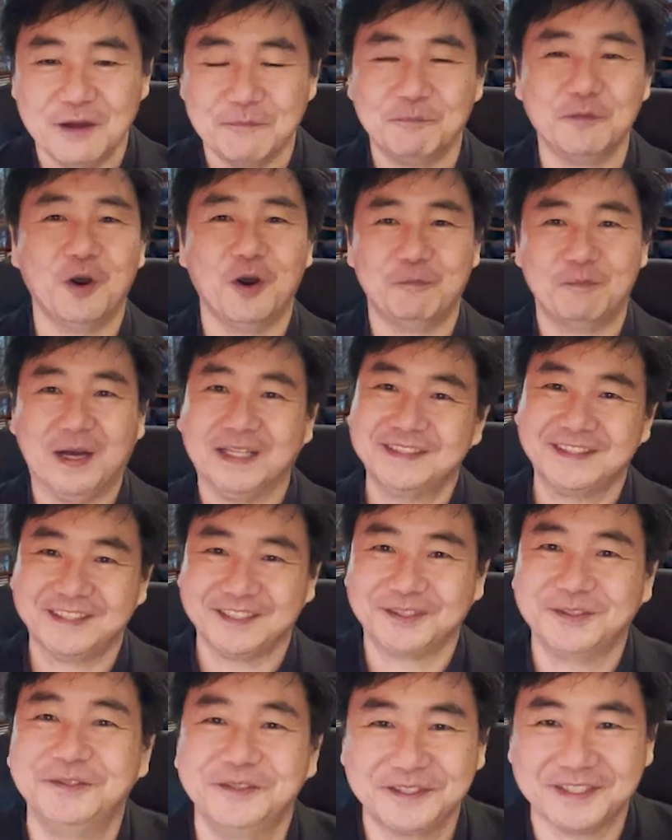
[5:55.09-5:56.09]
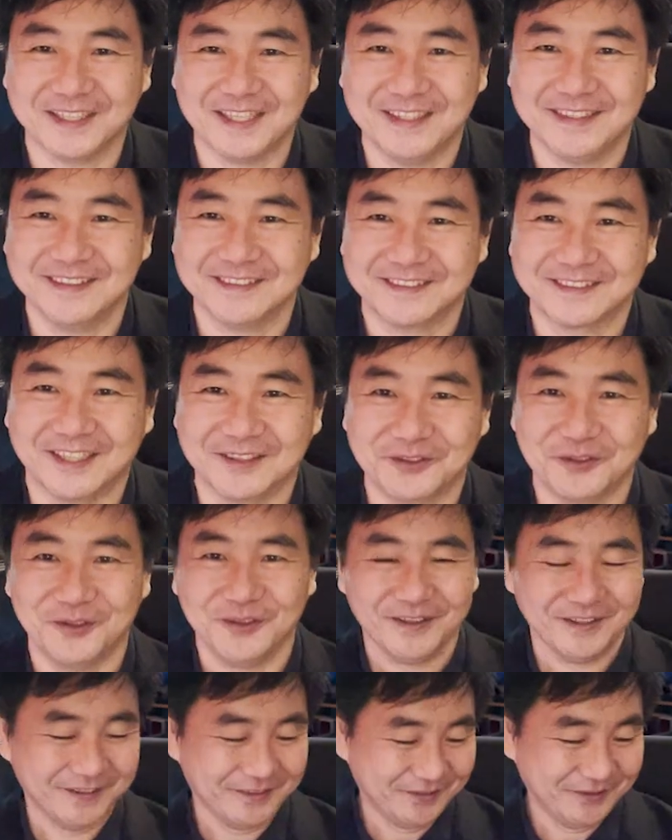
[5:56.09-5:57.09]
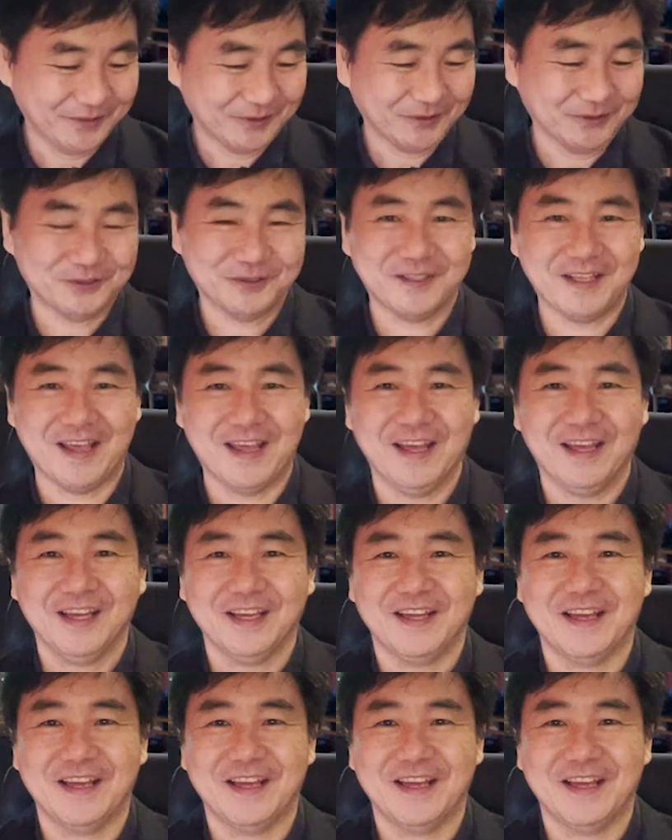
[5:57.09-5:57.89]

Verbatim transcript: もうバッチグーじゃないですかということで、